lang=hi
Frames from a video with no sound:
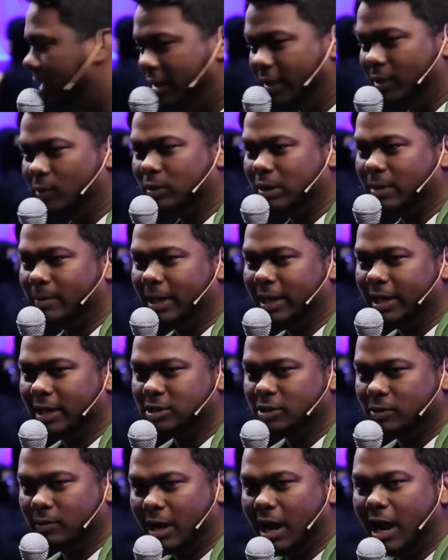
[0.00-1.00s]
नहीं होता भाई
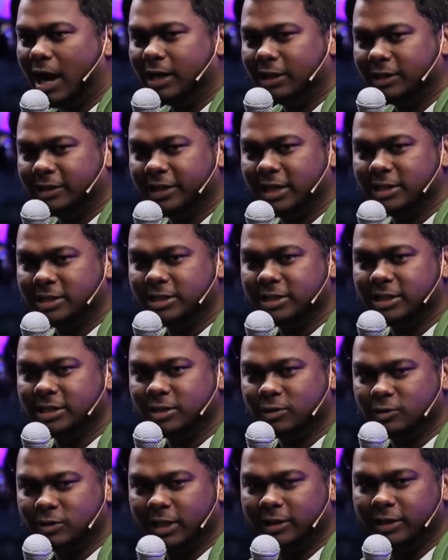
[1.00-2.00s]
ऐसा और हार्ट इतनी अच्छी
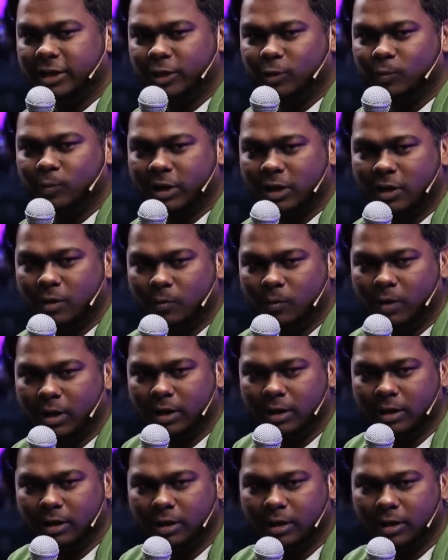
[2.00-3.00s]
चीज़ है उसे अंदर क्यों रखा
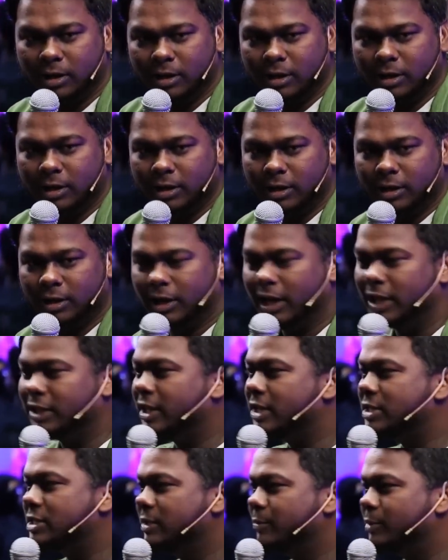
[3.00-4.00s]
हुआ है
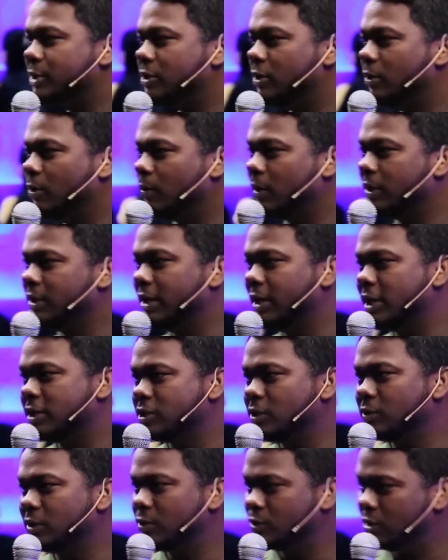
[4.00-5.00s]
कहते हैं अस्सी परसेंट लोगों का दिल
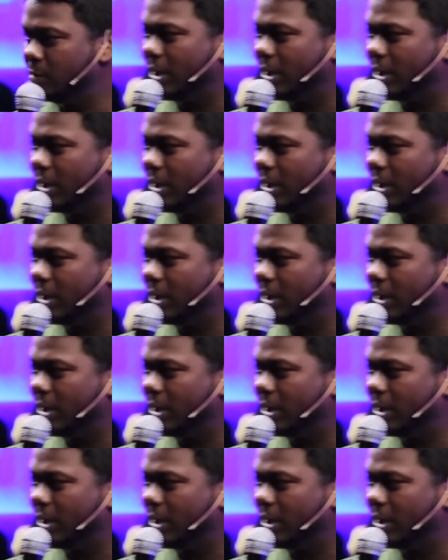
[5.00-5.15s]
अच्छा होता है